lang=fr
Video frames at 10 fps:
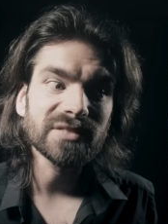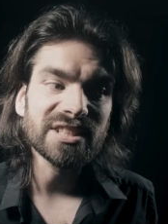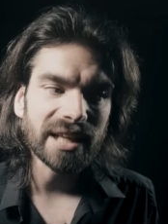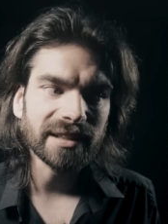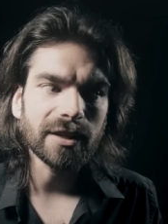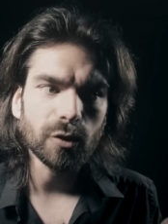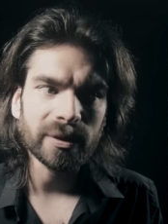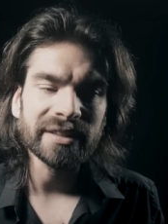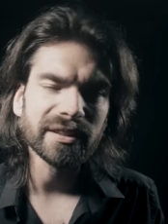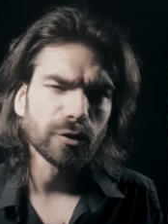Certaines
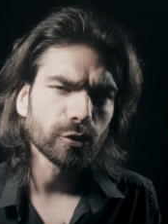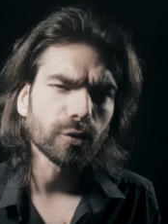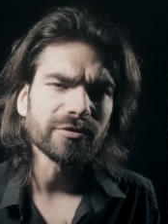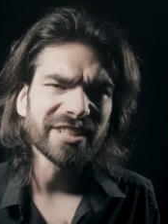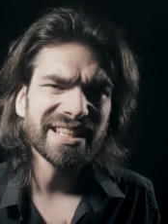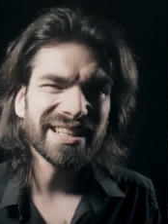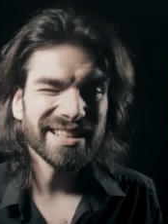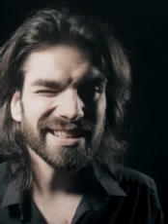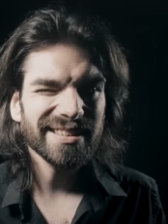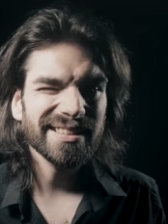ont été
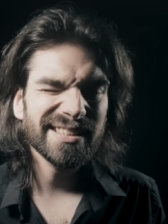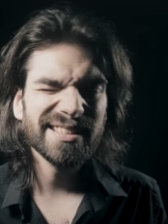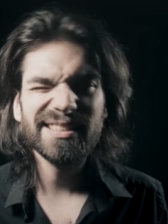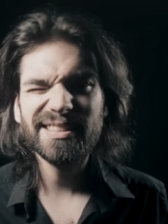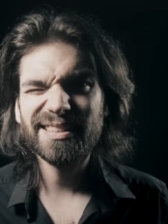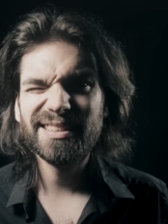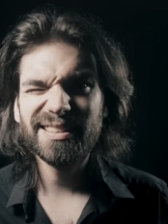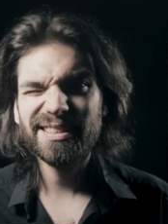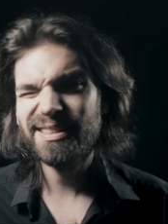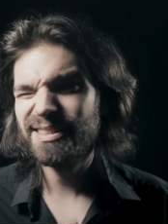
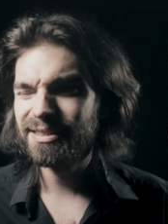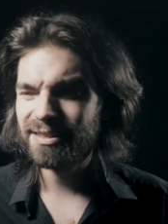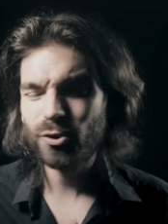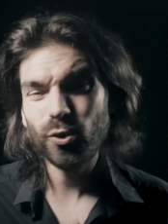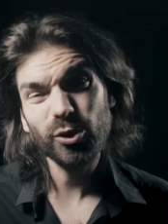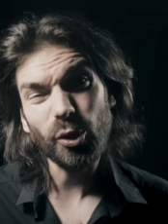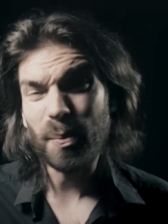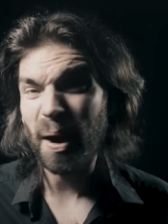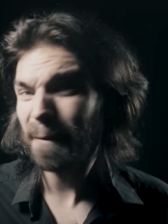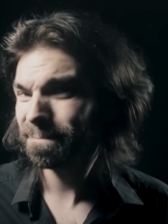retrouvées et d'autres
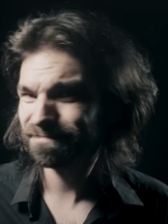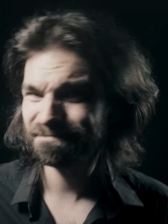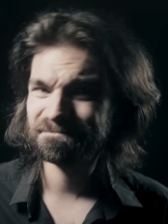pas.